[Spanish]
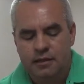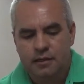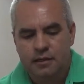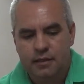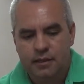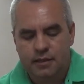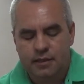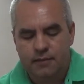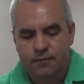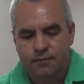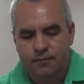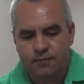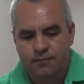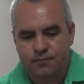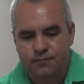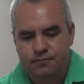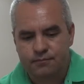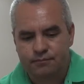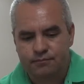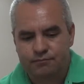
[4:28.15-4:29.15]

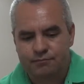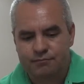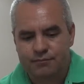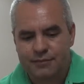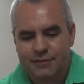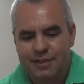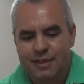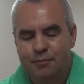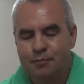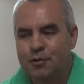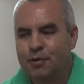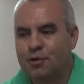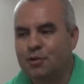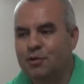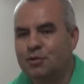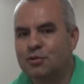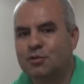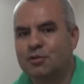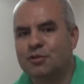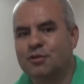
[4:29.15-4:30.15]
Em, después lo
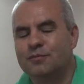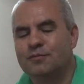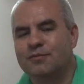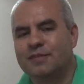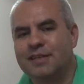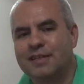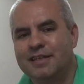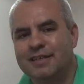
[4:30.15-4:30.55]
otro,